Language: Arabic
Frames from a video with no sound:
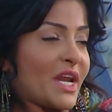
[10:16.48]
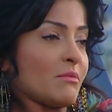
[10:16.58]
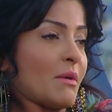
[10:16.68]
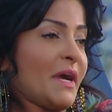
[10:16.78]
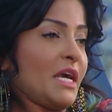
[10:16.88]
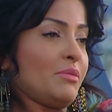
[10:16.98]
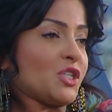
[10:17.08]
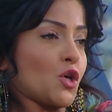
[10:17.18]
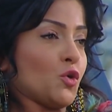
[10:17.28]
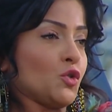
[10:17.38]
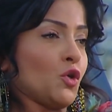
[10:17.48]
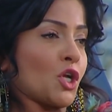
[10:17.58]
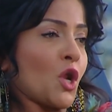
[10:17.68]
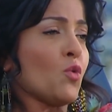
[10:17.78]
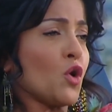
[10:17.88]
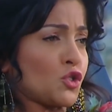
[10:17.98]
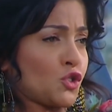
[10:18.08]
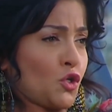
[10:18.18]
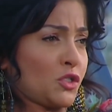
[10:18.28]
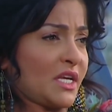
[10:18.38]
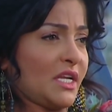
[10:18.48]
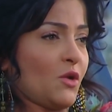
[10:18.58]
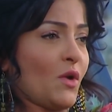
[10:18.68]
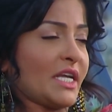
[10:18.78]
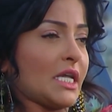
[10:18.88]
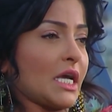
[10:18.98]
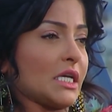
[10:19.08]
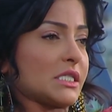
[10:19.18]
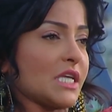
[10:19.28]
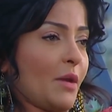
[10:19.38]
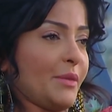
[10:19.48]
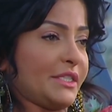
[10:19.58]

ما بحبش اكون ضره وخصوصا لواحده كانت صاحبتي